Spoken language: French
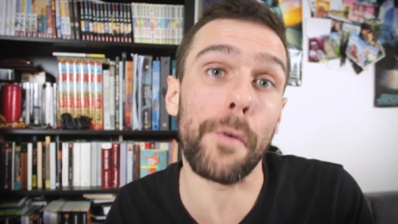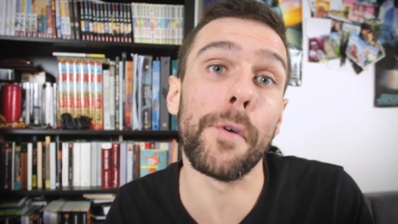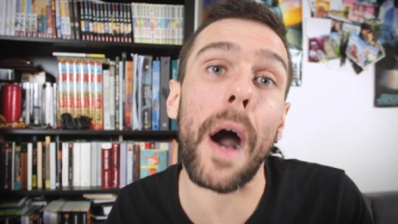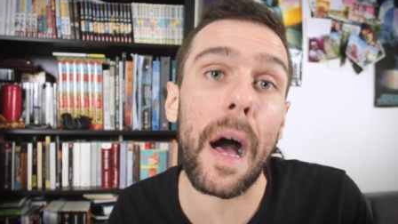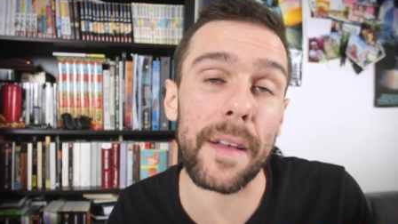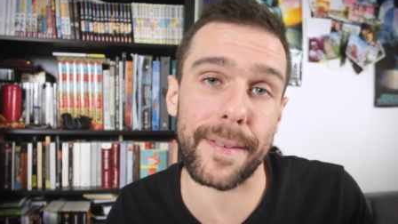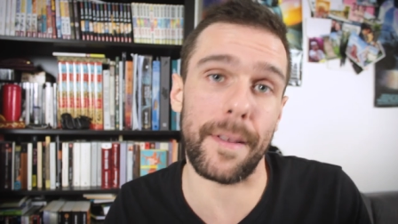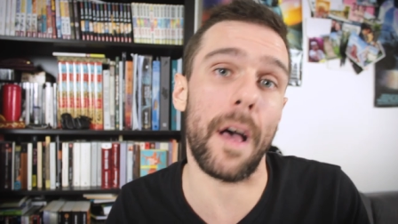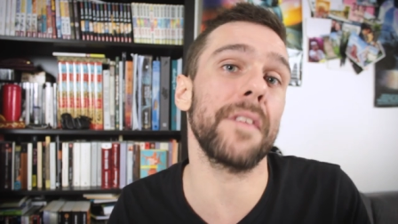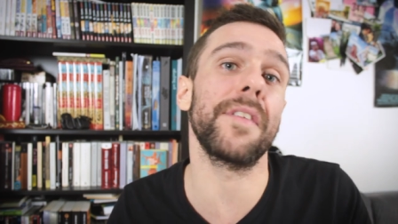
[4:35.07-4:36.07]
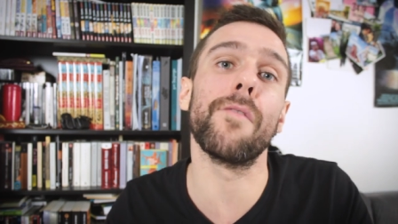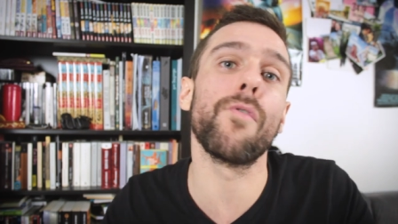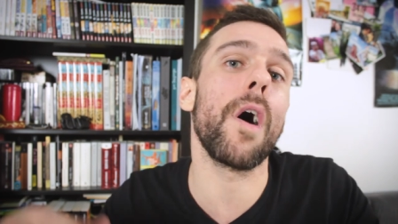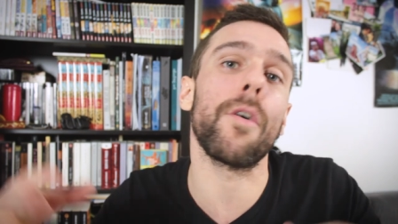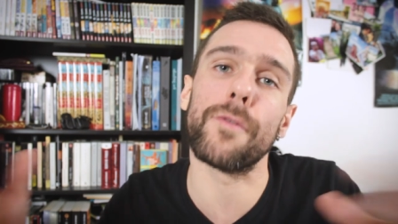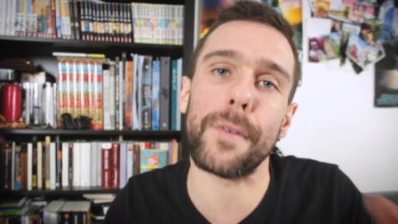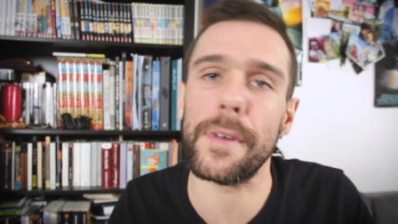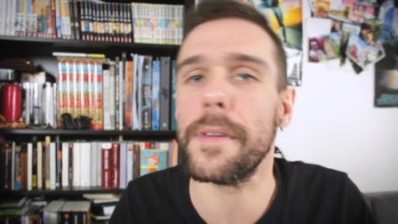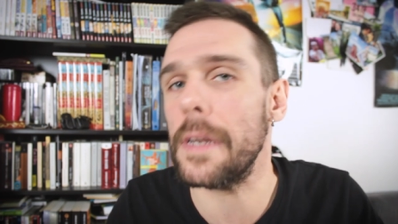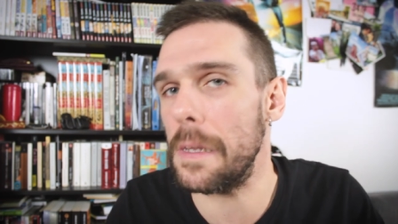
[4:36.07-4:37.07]
URAS, à savoir une
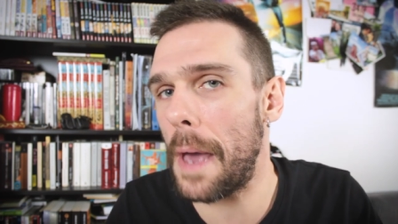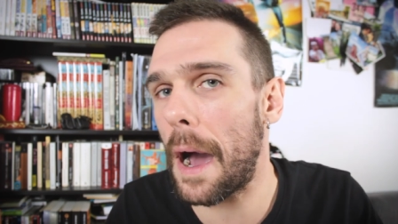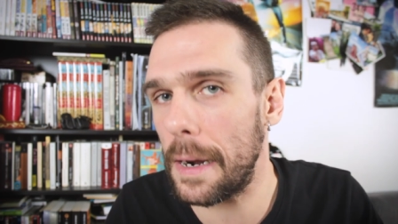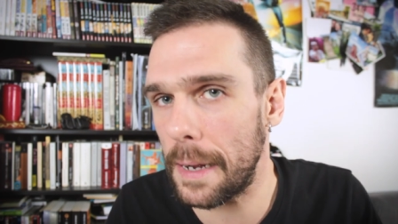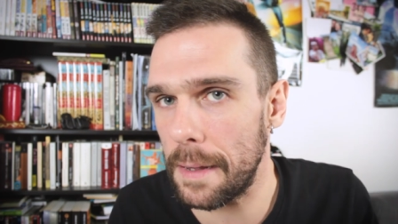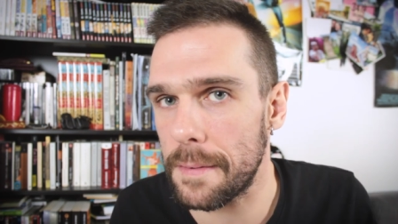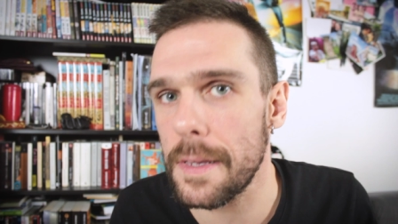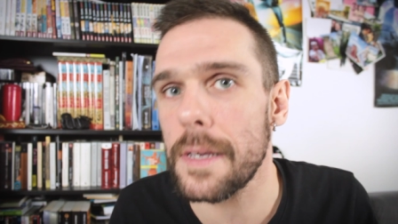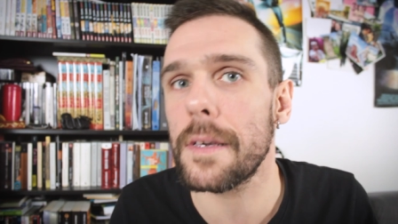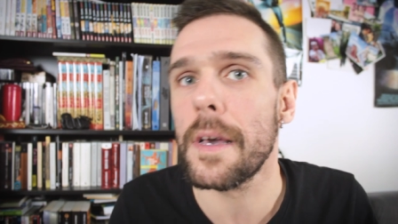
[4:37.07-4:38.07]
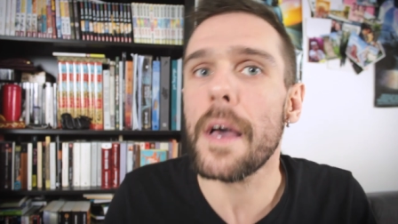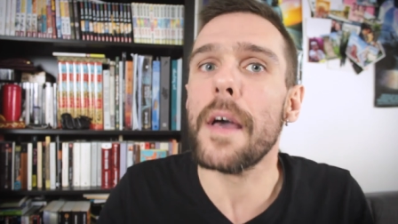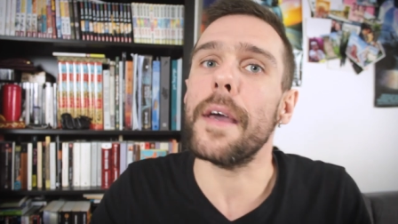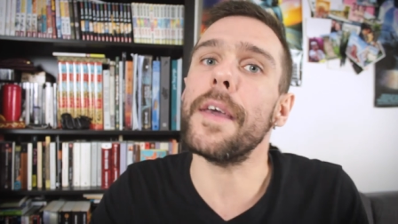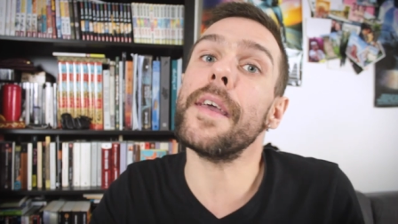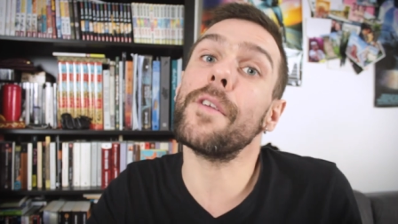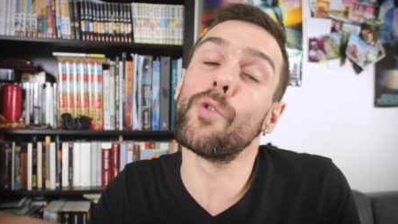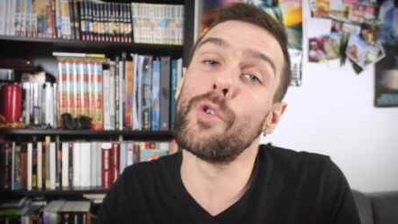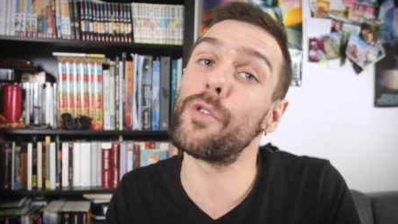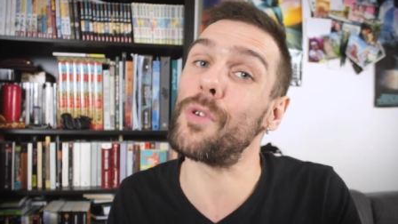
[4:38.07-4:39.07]
société libérale classique, et de
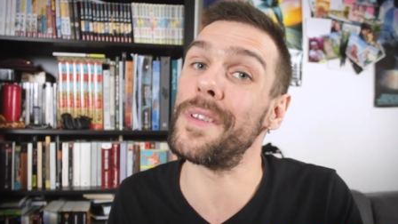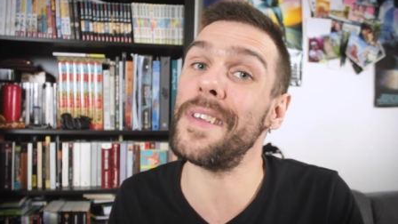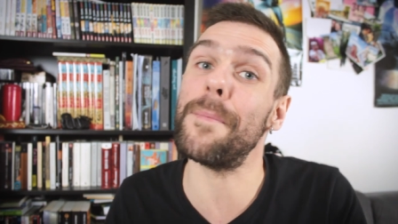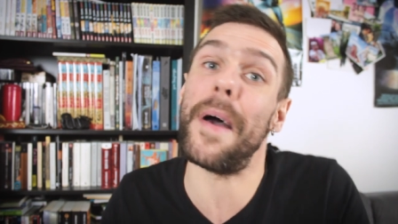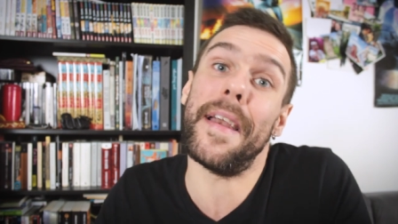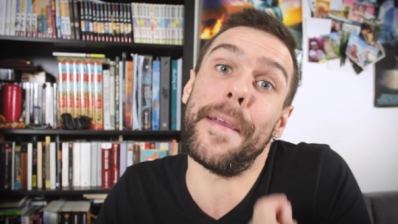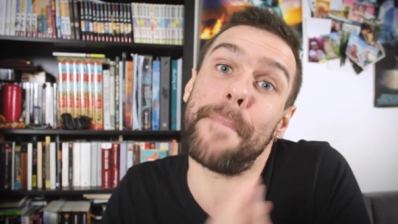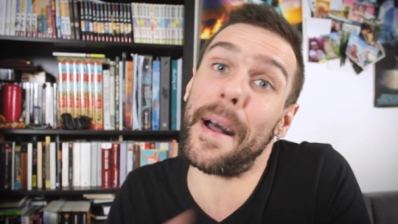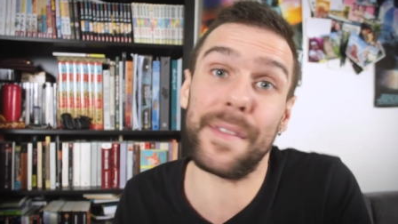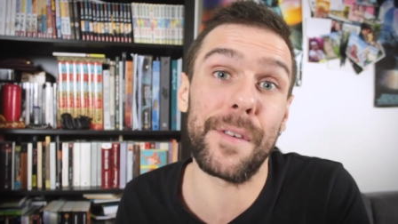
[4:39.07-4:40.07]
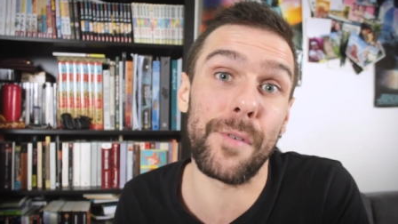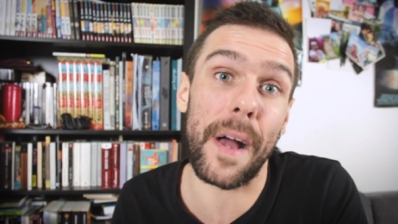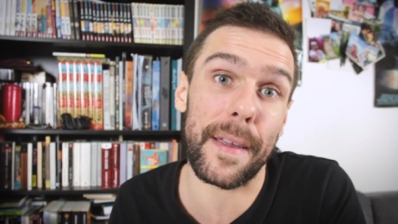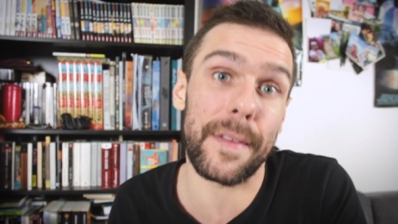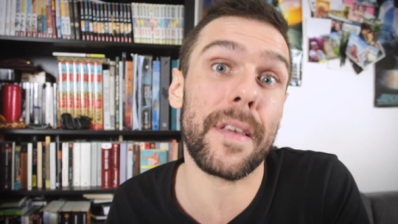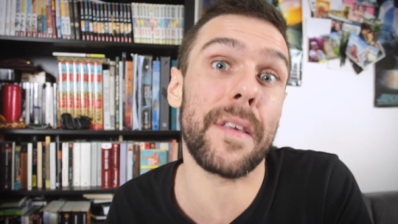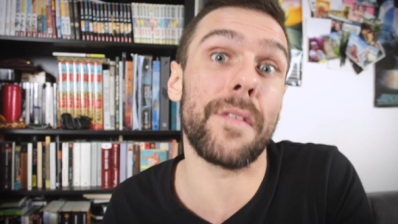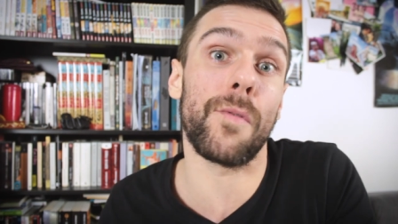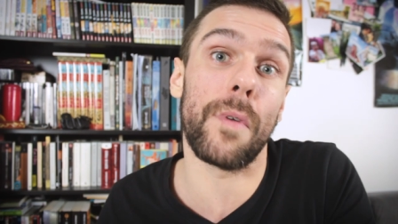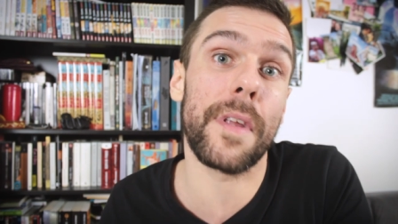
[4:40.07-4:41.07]
l'autre côté, bah, les particularités qui
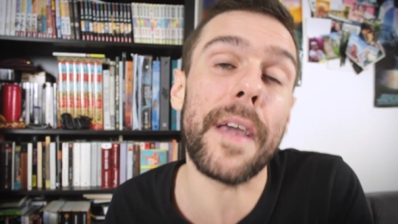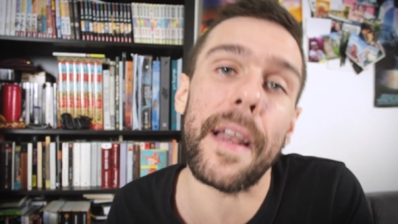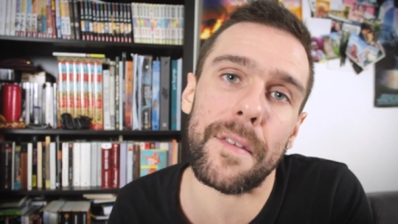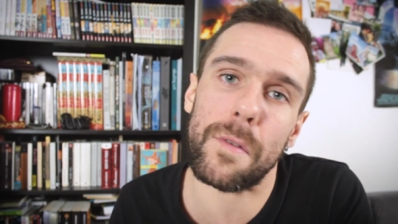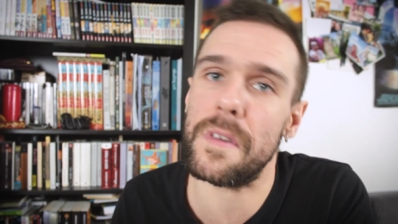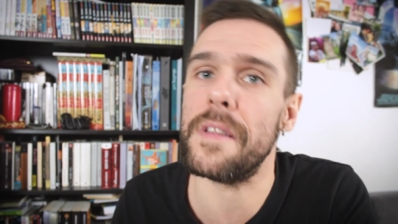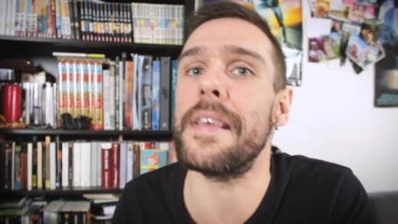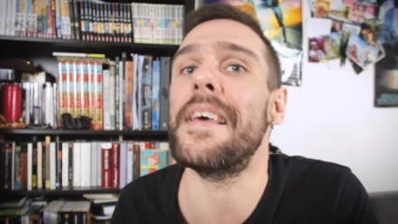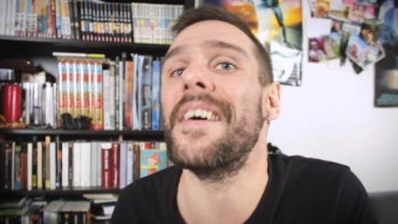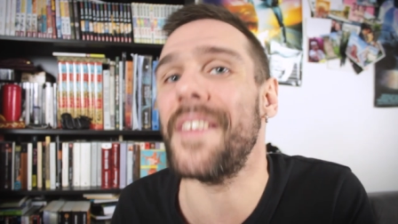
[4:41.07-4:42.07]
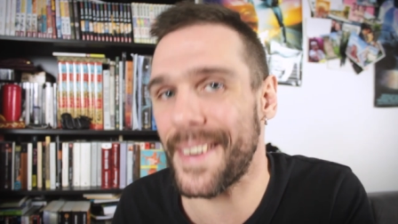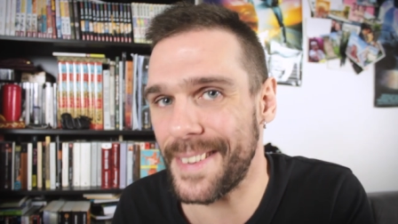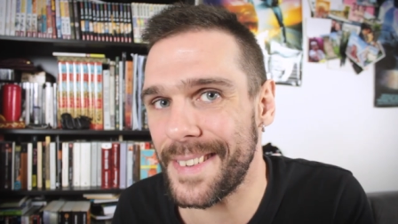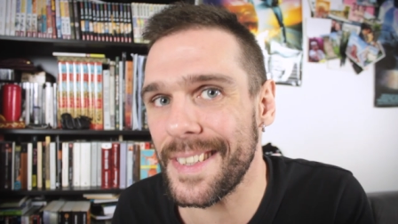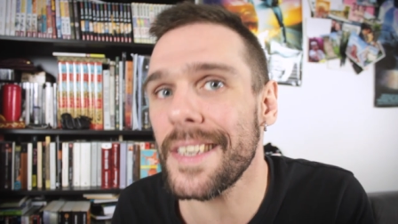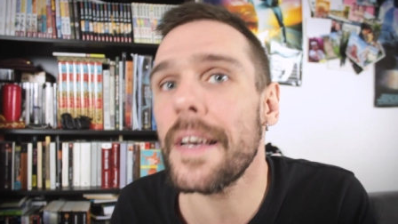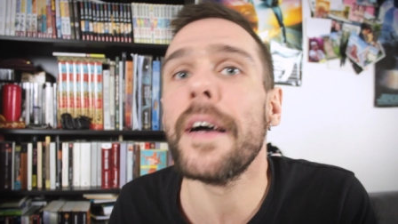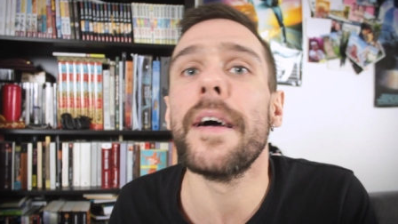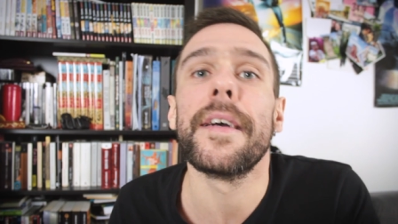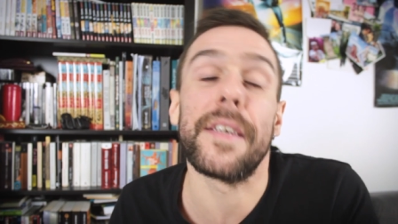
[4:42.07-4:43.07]
sont liées à la société anaresti,
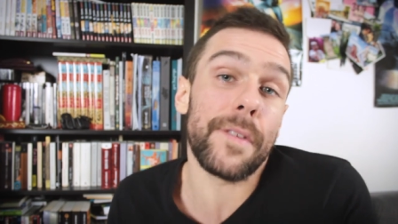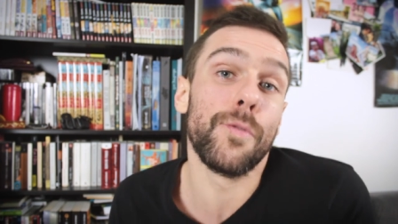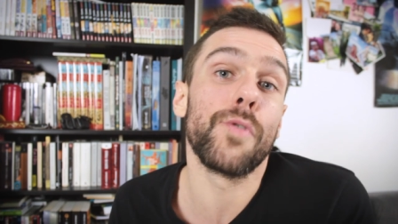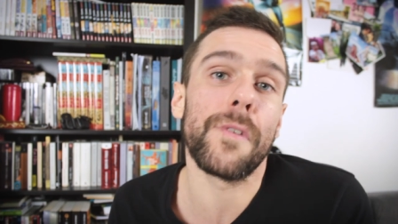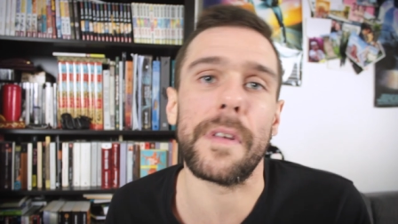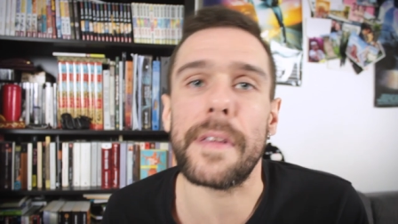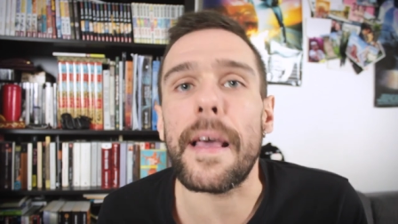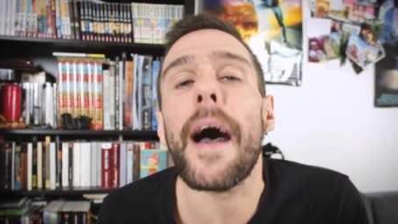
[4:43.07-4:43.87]
qui est une société